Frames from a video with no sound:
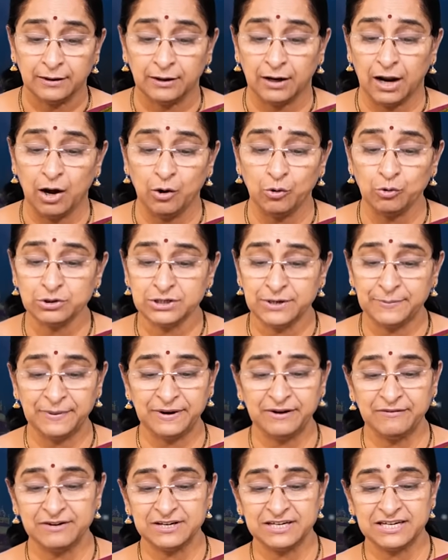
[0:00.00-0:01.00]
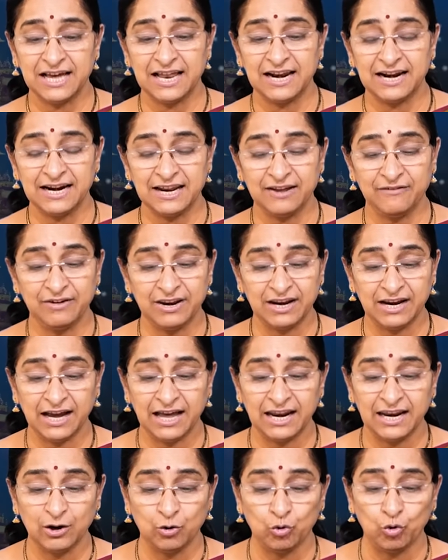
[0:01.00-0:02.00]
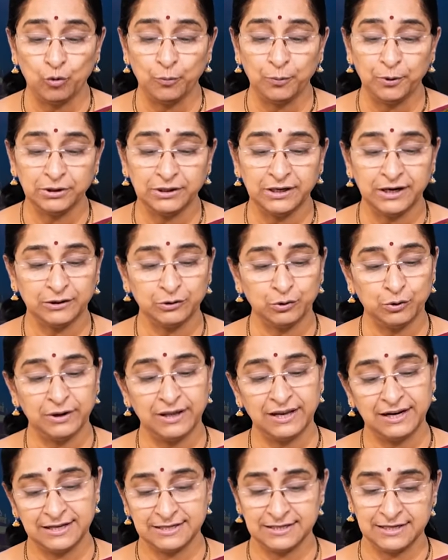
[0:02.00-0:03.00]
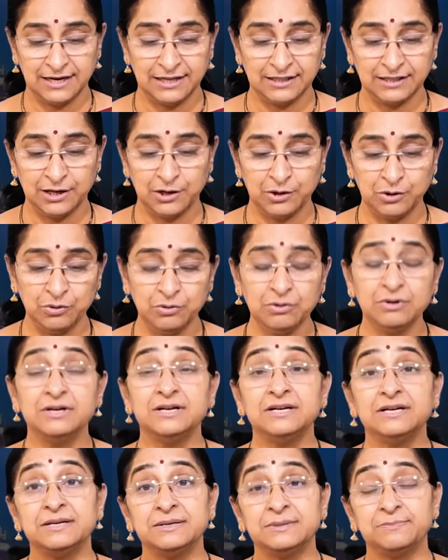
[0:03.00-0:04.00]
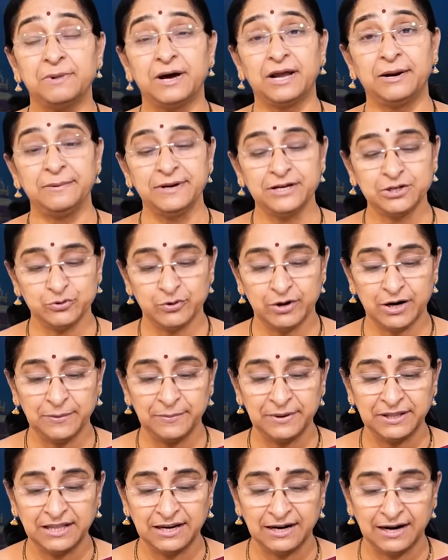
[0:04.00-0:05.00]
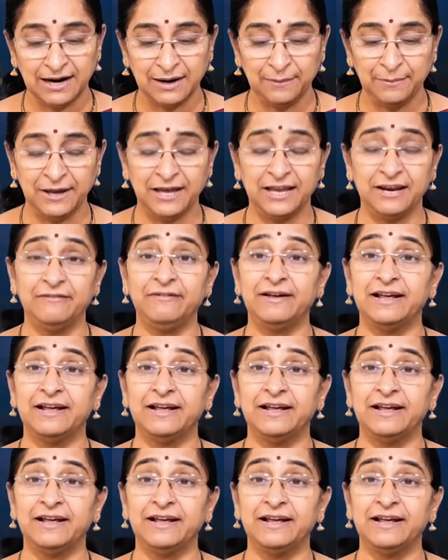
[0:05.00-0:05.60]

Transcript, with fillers: రాహు చెప్పిన విషయాలని వినగానే కోపోద్రిక్తుడైన జలంధరుడు పరమేశ్వరుని మీద రణభేరి